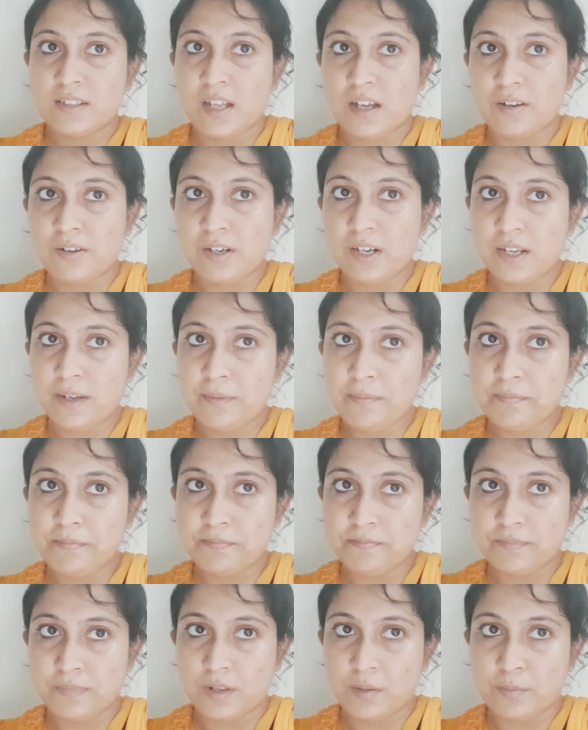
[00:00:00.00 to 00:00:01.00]
তাহলে
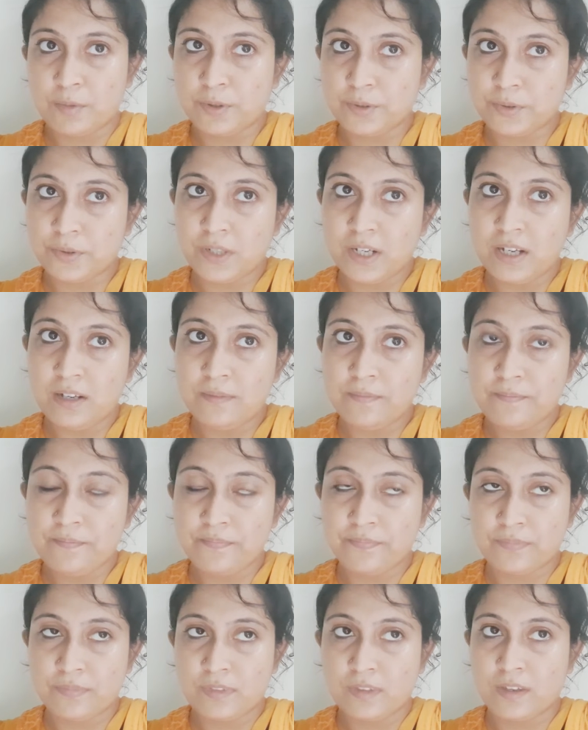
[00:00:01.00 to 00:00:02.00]
বন্ধুরা
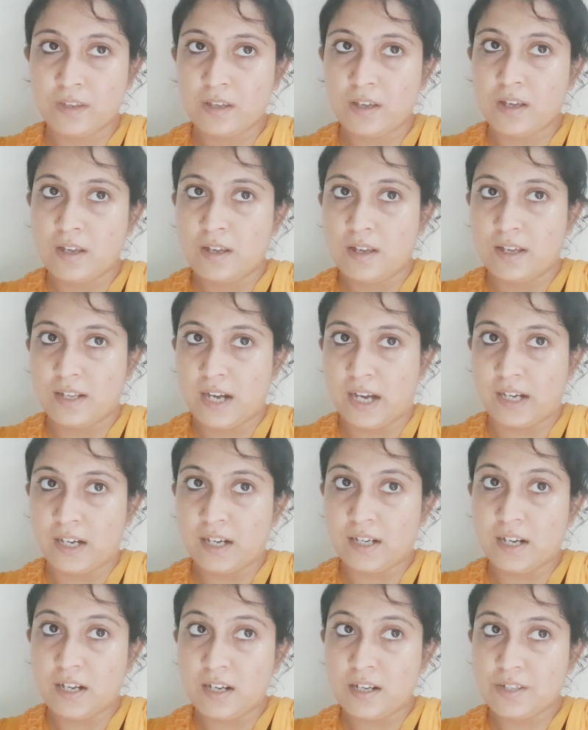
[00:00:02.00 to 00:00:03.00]

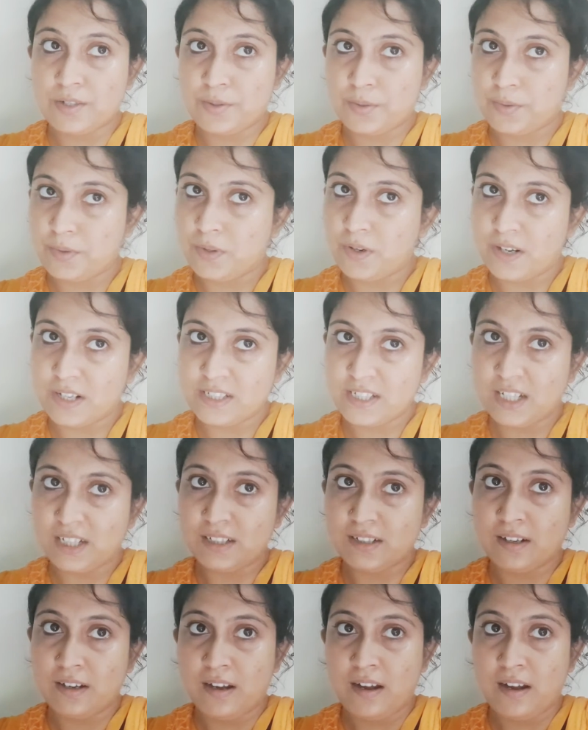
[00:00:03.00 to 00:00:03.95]
রান্নাটা শুরু করা যাক